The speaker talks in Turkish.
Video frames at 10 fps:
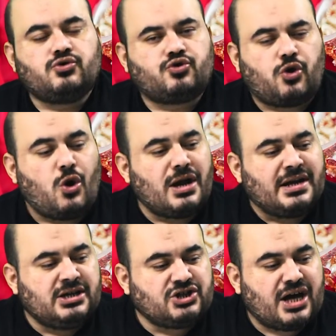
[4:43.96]
zorla
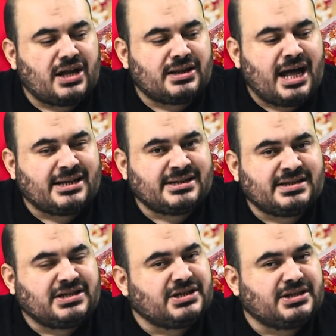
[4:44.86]

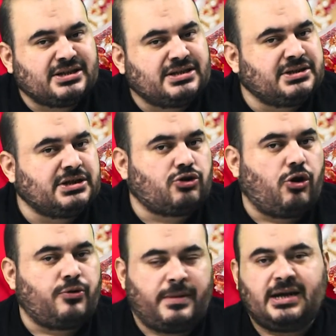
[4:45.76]
nişanlandırıldığını
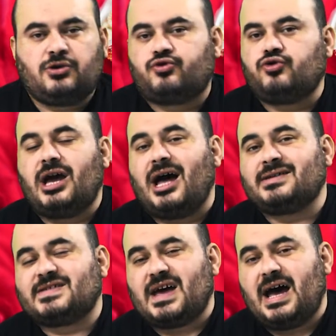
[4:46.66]
görmek
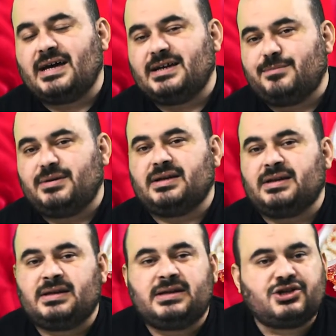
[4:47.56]
rüya
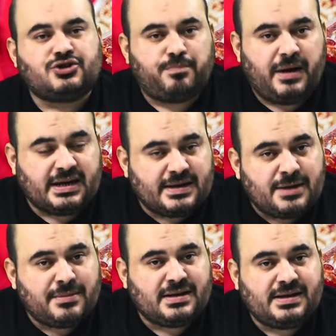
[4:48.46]
sahibinin hiç
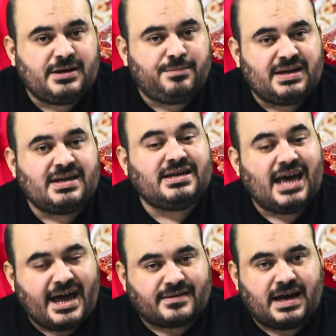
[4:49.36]
beklemediği bir
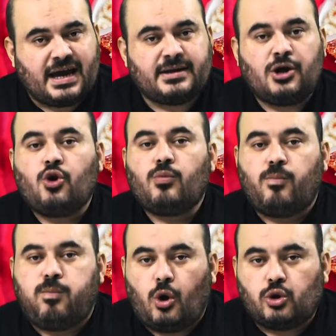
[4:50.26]
yerden
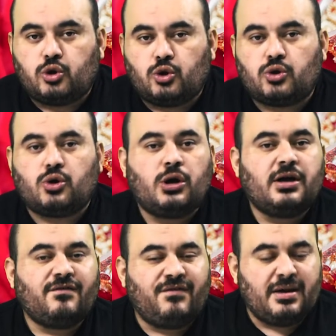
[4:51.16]
bolluk
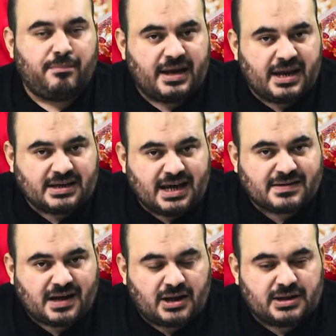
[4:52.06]
ve
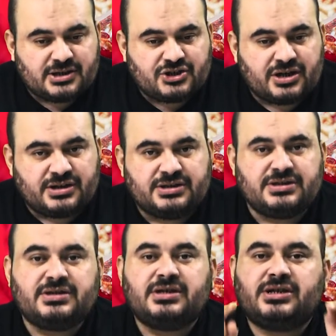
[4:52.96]
bereket
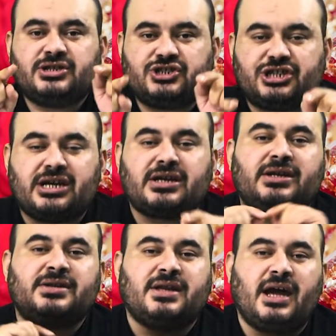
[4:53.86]
alacağı
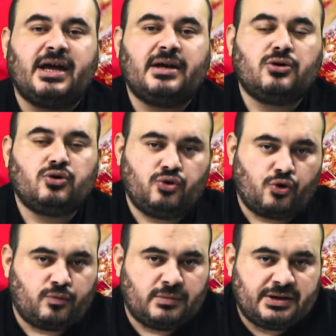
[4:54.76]
şeklinde
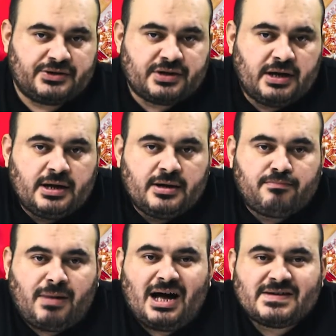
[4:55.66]
yorumlanır.
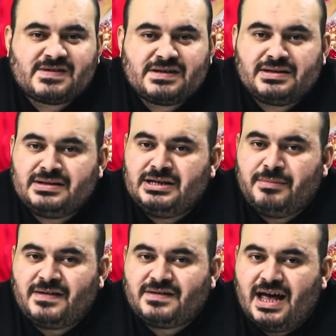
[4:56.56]
Bazı
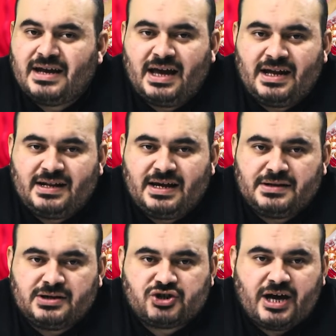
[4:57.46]
nimetler elde
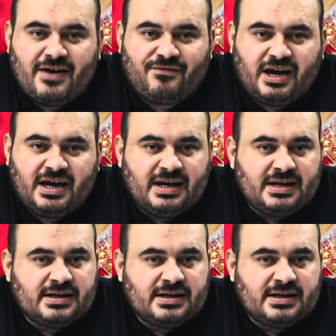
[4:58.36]
edeceği ve